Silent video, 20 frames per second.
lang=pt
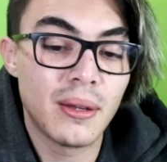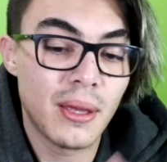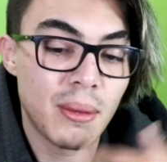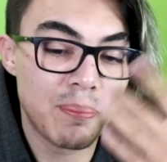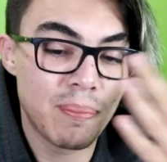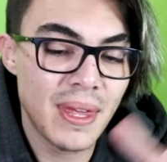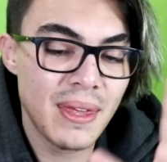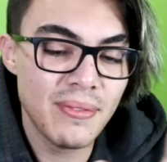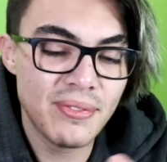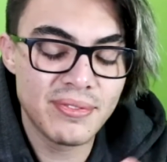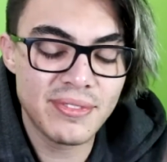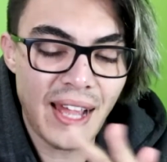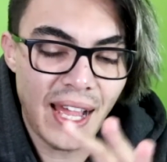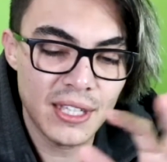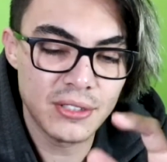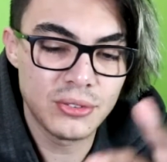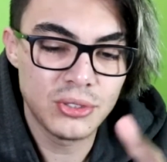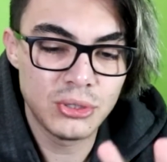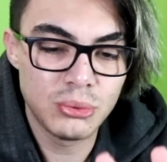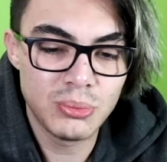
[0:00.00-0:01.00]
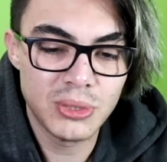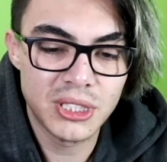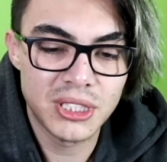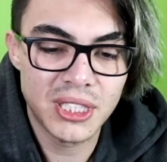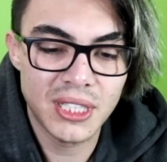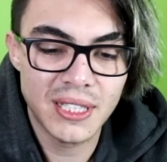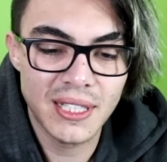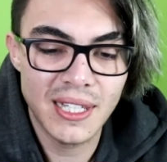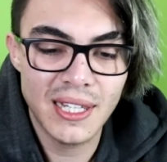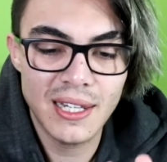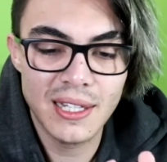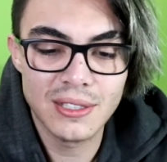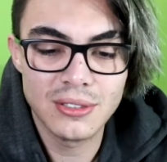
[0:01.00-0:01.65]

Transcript: é bem fácil de mexer nele,